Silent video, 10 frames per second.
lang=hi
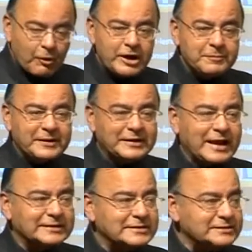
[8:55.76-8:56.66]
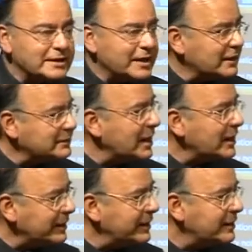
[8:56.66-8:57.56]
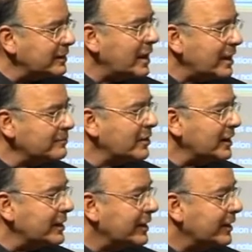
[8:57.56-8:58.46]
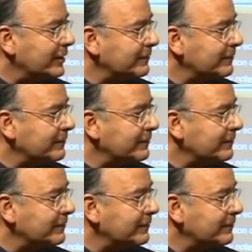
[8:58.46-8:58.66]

पॉइंट पे टैक्सेशन इकट्ठा करने आरंभ करेंगे